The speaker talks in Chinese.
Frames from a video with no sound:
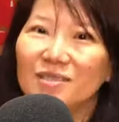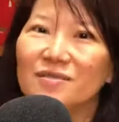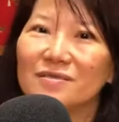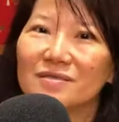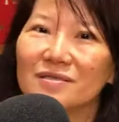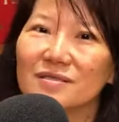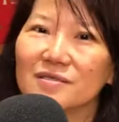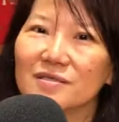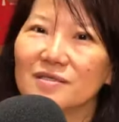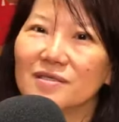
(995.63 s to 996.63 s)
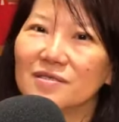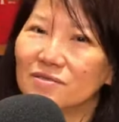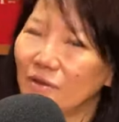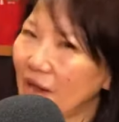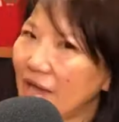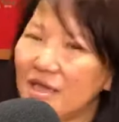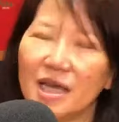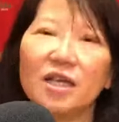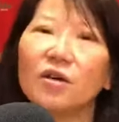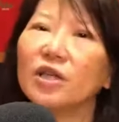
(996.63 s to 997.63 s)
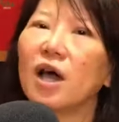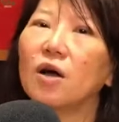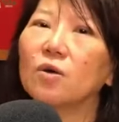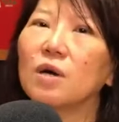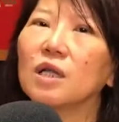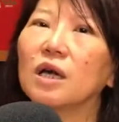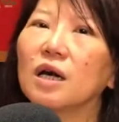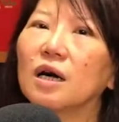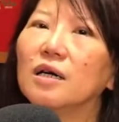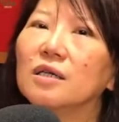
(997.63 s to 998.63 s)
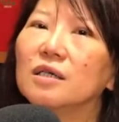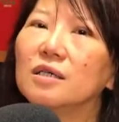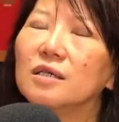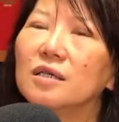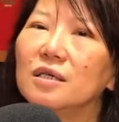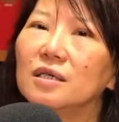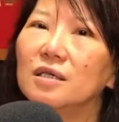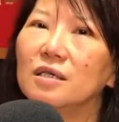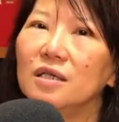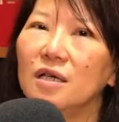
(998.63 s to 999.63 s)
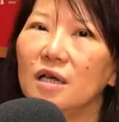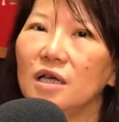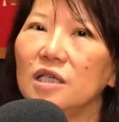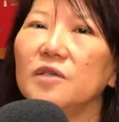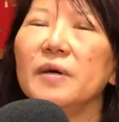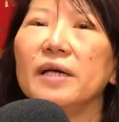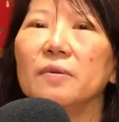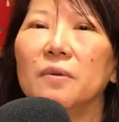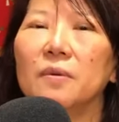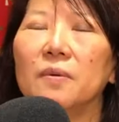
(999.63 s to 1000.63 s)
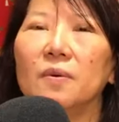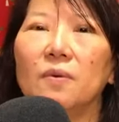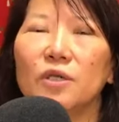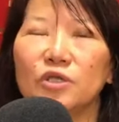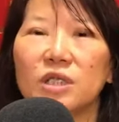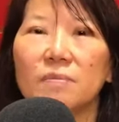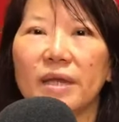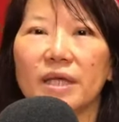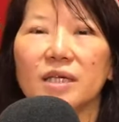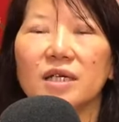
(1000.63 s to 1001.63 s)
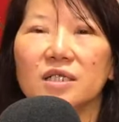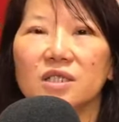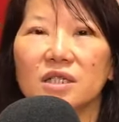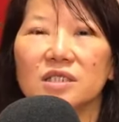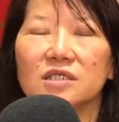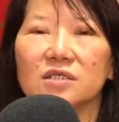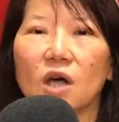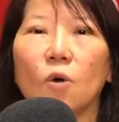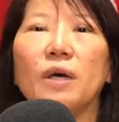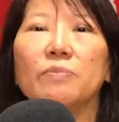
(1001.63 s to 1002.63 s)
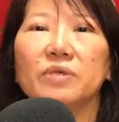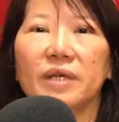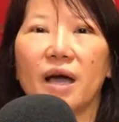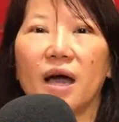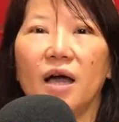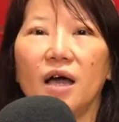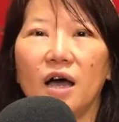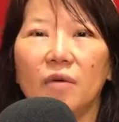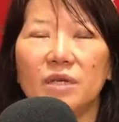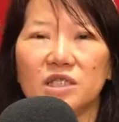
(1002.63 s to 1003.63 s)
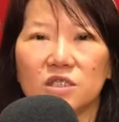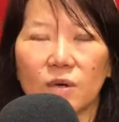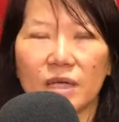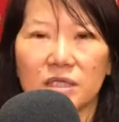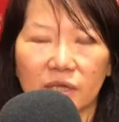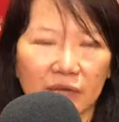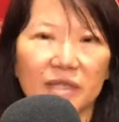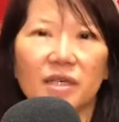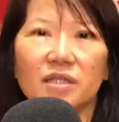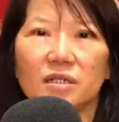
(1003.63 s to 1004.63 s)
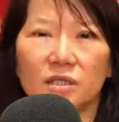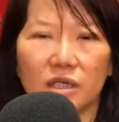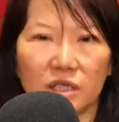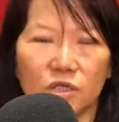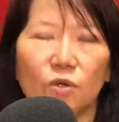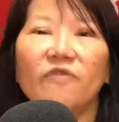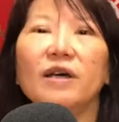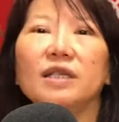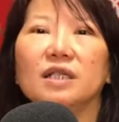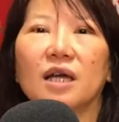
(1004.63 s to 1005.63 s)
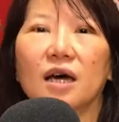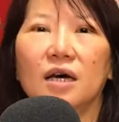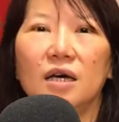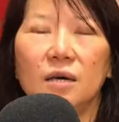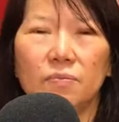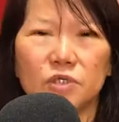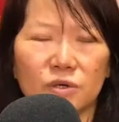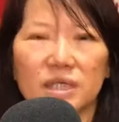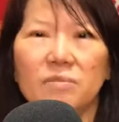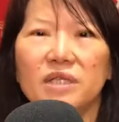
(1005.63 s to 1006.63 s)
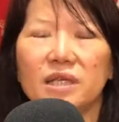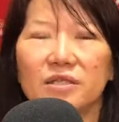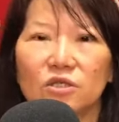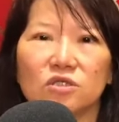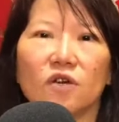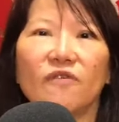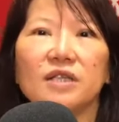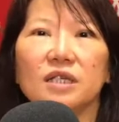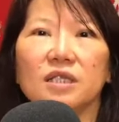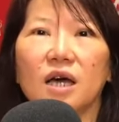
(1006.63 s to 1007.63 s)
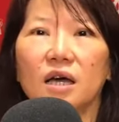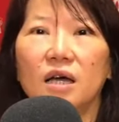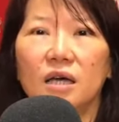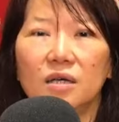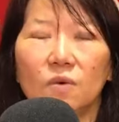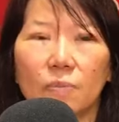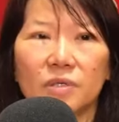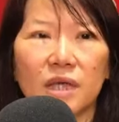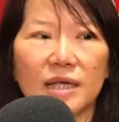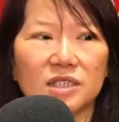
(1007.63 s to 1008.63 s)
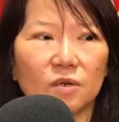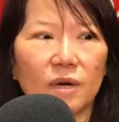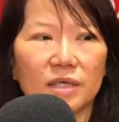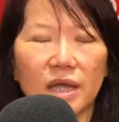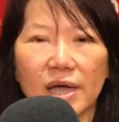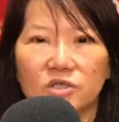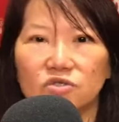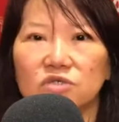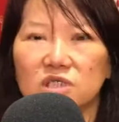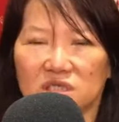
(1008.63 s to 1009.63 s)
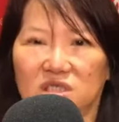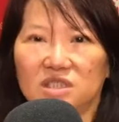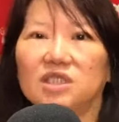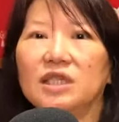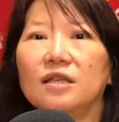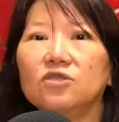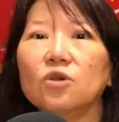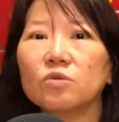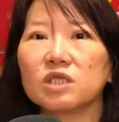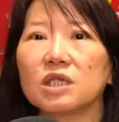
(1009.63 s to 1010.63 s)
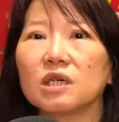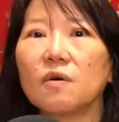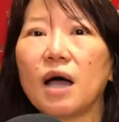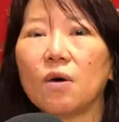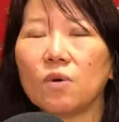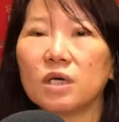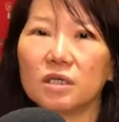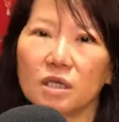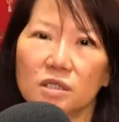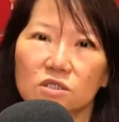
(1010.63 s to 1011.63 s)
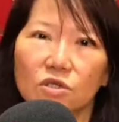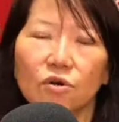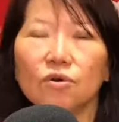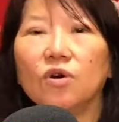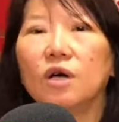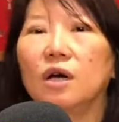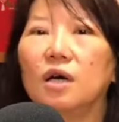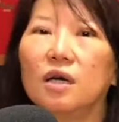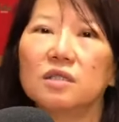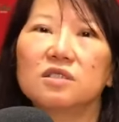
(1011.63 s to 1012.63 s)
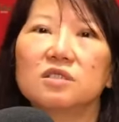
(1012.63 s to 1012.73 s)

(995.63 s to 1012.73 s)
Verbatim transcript: 杯鸡的三杯对也有调也有也有呃深深就是有多多少少，我觉得每一个人的口味不一样。好比喜欢甜一点的人，可能多放点糖；不喜欢那么甜，就少放点糖。我不再喜欢太死咸，重咸的话，我可能就呃。